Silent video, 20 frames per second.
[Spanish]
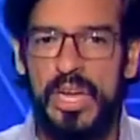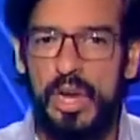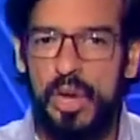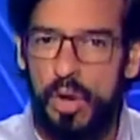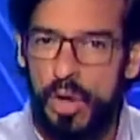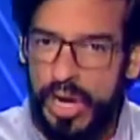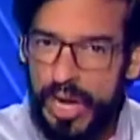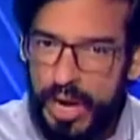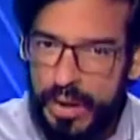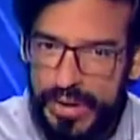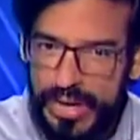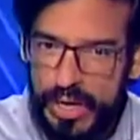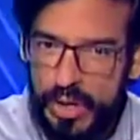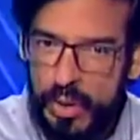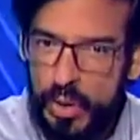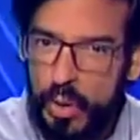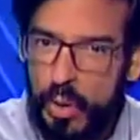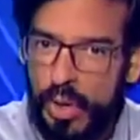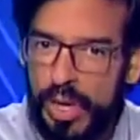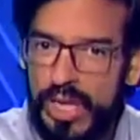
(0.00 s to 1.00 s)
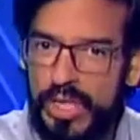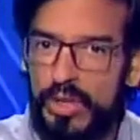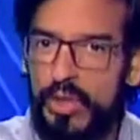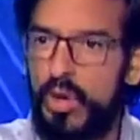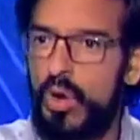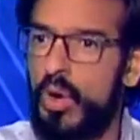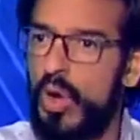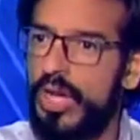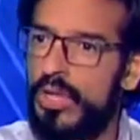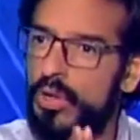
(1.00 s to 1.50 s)
Lo que ha venido
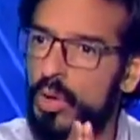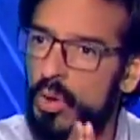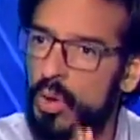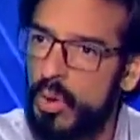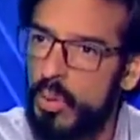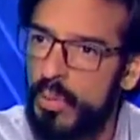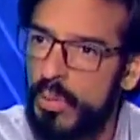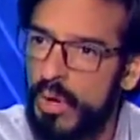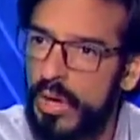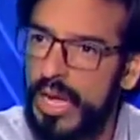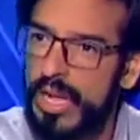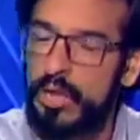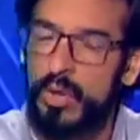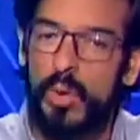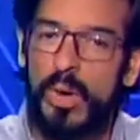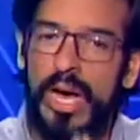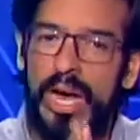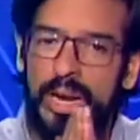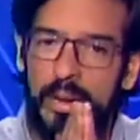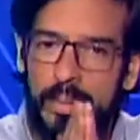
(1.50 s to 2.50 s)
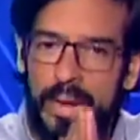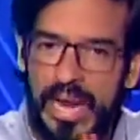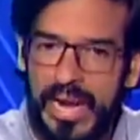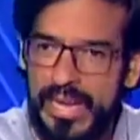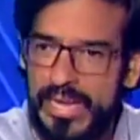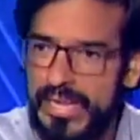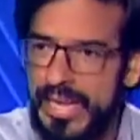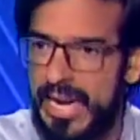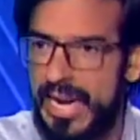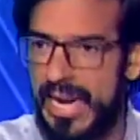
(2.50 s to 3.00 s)
ocurriendo con estos grupos que actúan al
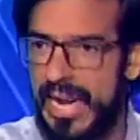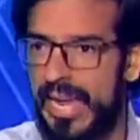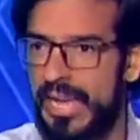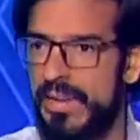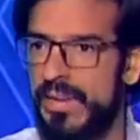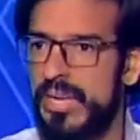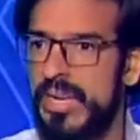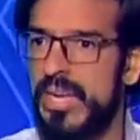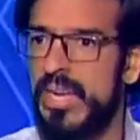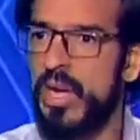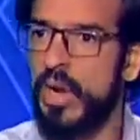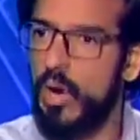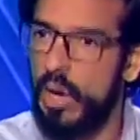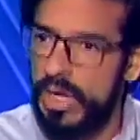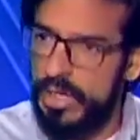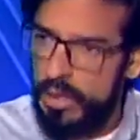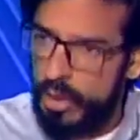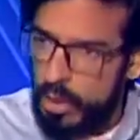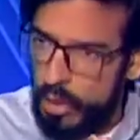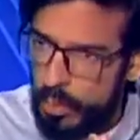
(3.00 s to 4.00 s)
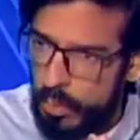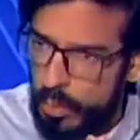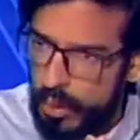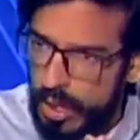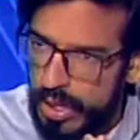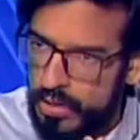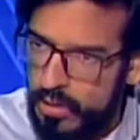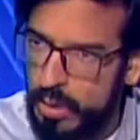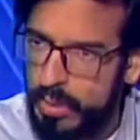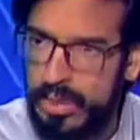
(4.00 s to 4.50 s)
margen de la ley con estos grupos
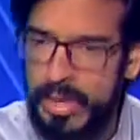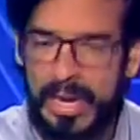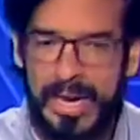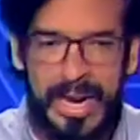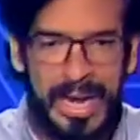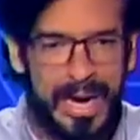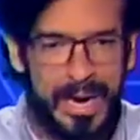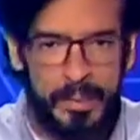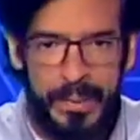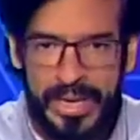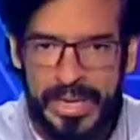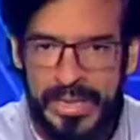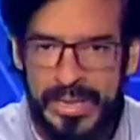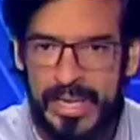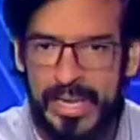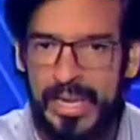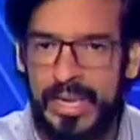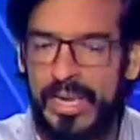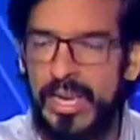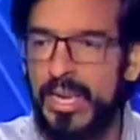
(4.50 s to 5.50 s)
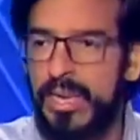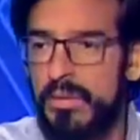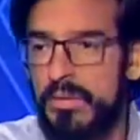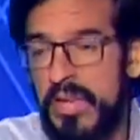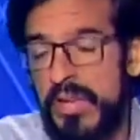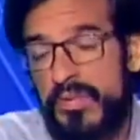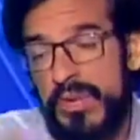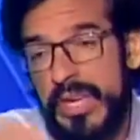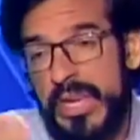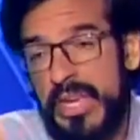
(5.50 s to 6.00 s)
que son claramente
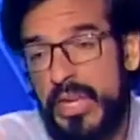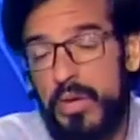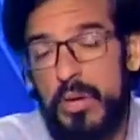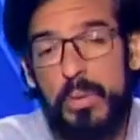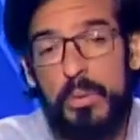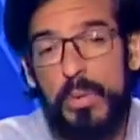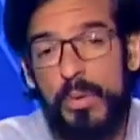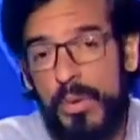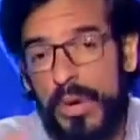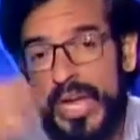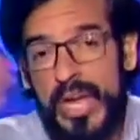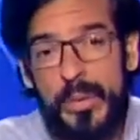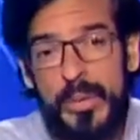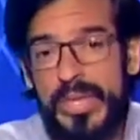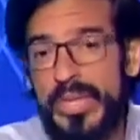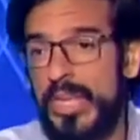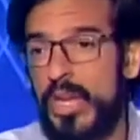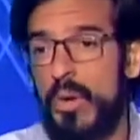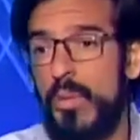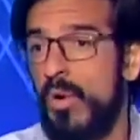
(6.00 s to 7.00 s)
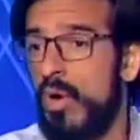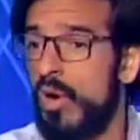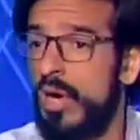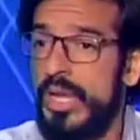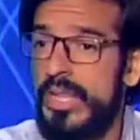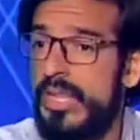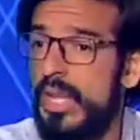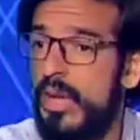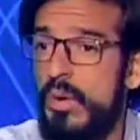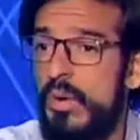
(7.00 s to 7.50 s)
definidos públicamente como
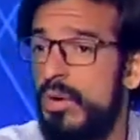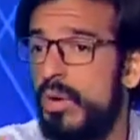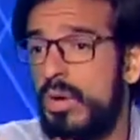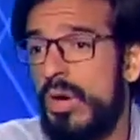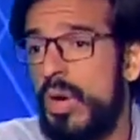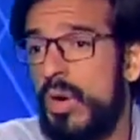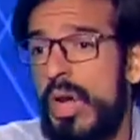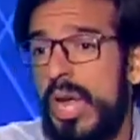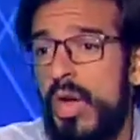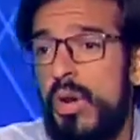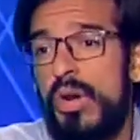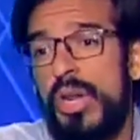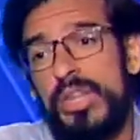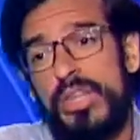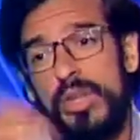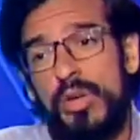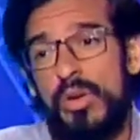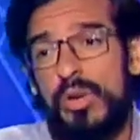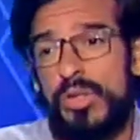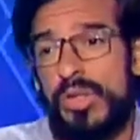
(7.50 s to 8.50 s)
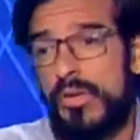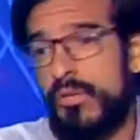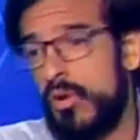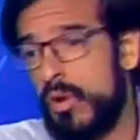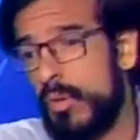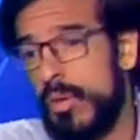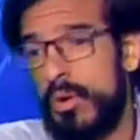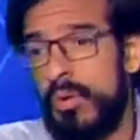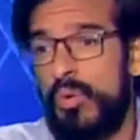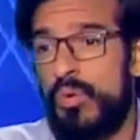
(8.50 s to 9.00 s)
colectivos. Yo creo que hay colectivos de otra
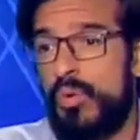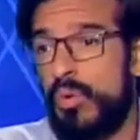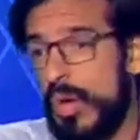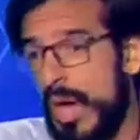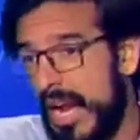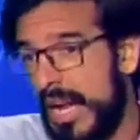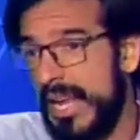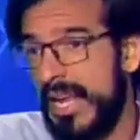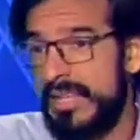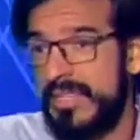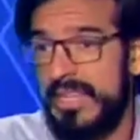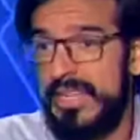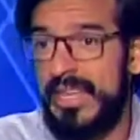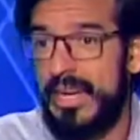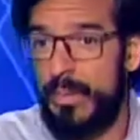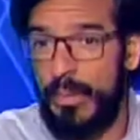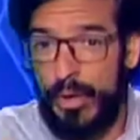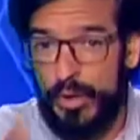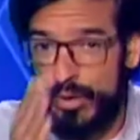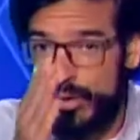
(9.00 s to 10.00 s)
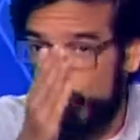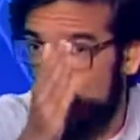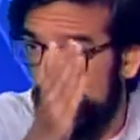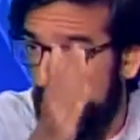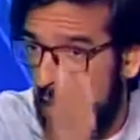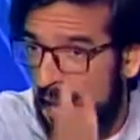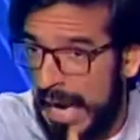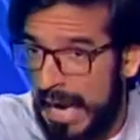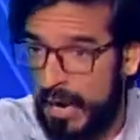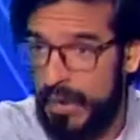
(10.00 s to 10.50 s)
forma, culturales, etcétera, pero esos son
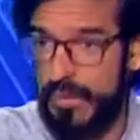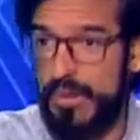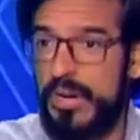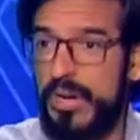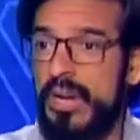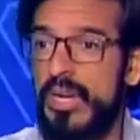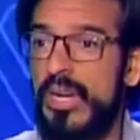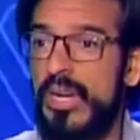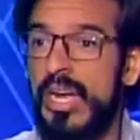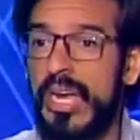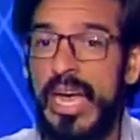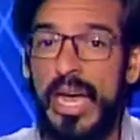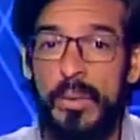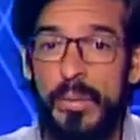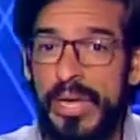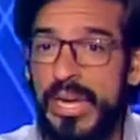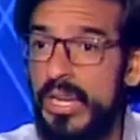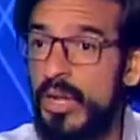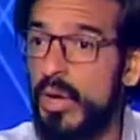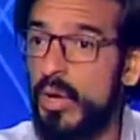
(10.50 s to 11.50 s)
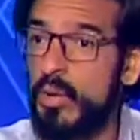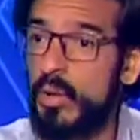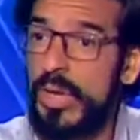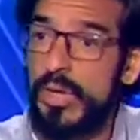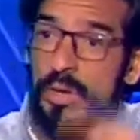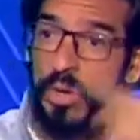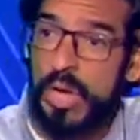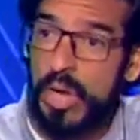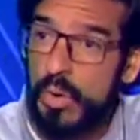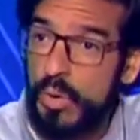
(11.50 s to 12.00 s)
paracos que han venido
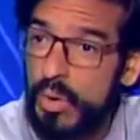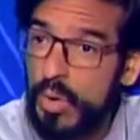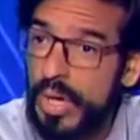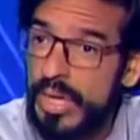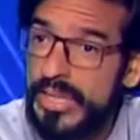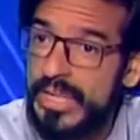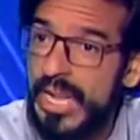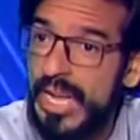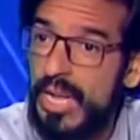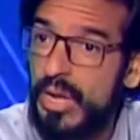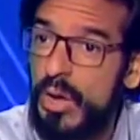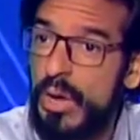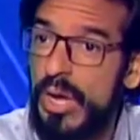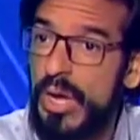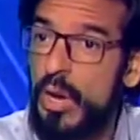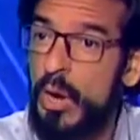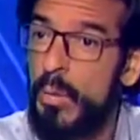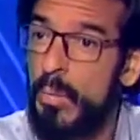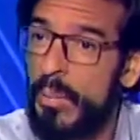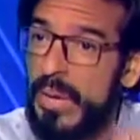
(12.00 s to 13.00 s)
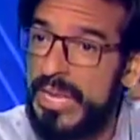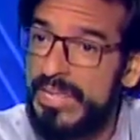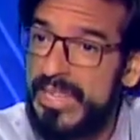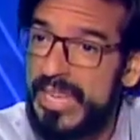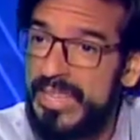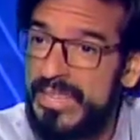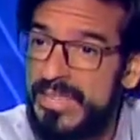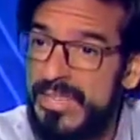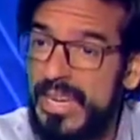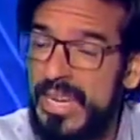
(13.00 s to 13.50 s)
actuando en algunos estados en
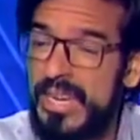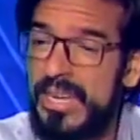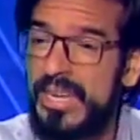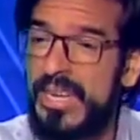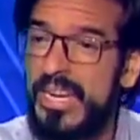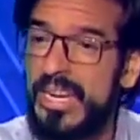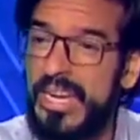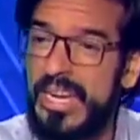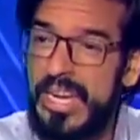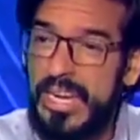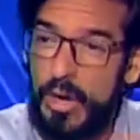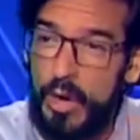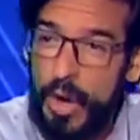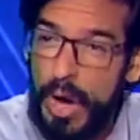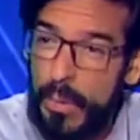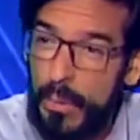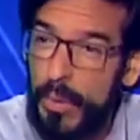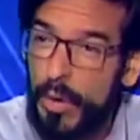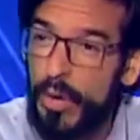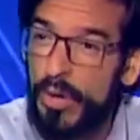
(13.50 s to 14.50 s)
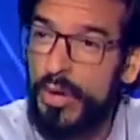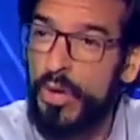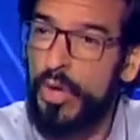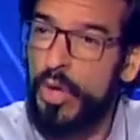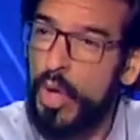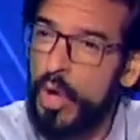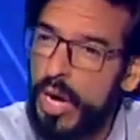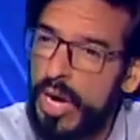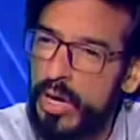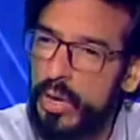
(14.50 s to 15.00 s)
complacencia y con apoyo de
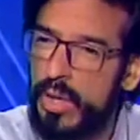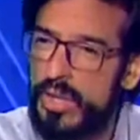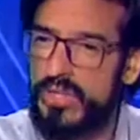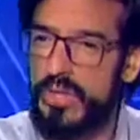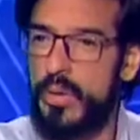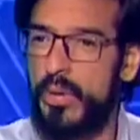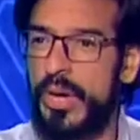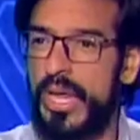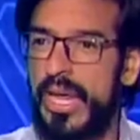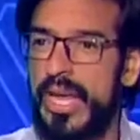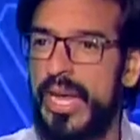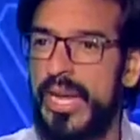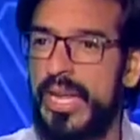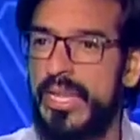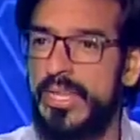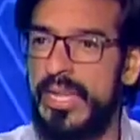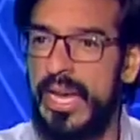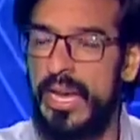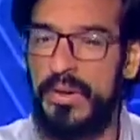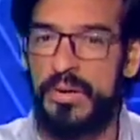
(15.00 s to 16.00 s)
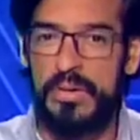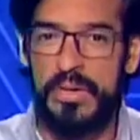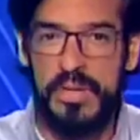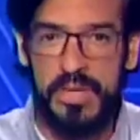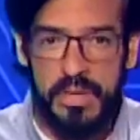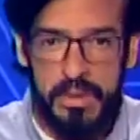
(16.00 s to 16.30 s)
órganos de seguridad del Estado.